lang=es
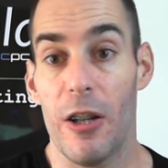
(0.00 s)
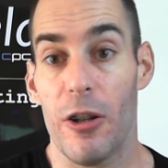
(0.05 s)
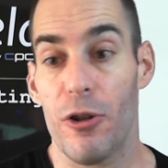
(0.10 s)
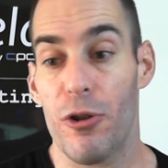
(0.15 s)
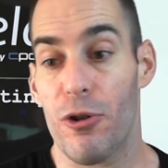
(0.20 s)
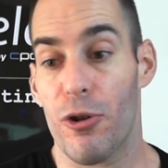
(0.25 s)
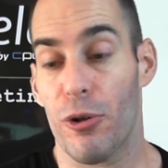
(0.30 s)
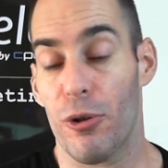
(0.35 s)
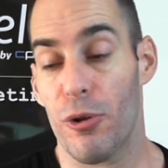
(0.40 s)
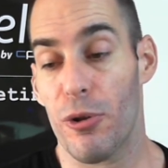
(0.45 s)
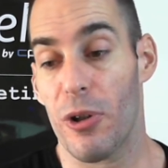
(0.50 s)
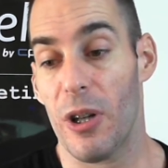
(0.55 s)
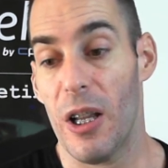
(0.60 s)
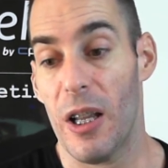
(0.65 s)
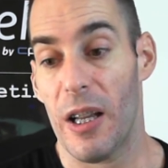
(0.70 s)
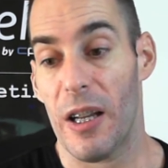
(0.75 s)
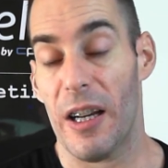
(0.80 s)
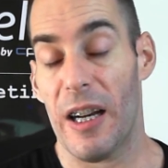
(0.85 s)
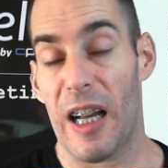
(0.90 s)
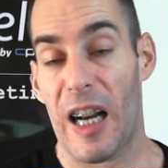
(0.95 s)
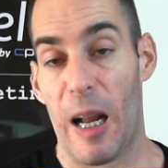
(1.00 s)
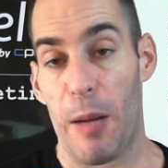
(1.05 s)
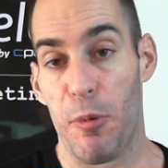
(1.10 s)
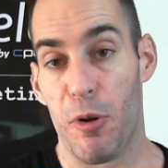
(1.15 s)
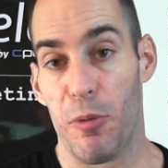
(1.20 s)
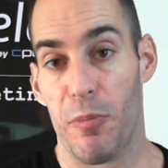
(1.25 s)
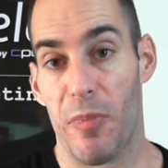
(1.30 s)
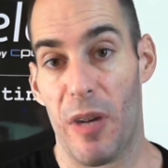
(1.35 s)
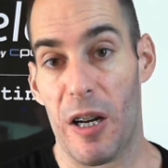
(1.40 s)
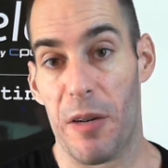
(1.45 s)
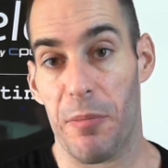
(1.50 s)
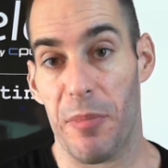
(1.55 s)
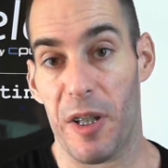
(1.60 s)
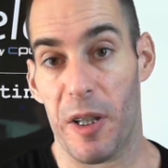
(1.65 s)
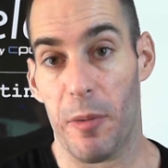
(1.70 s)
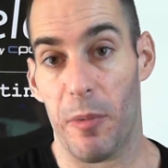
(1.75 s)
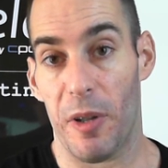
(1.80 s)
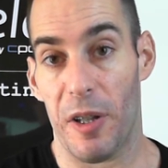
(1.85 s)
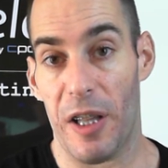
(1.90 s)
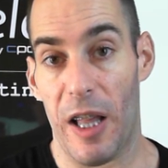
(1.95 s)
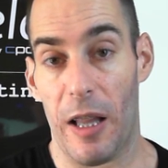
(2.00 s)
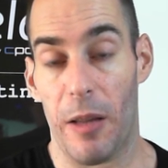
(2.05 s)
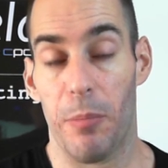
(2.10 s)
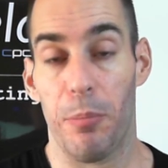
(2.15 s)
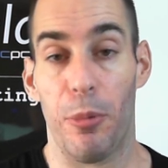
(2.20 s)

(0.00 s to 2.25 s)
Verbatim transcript: nosotros ganamos más visibilidad,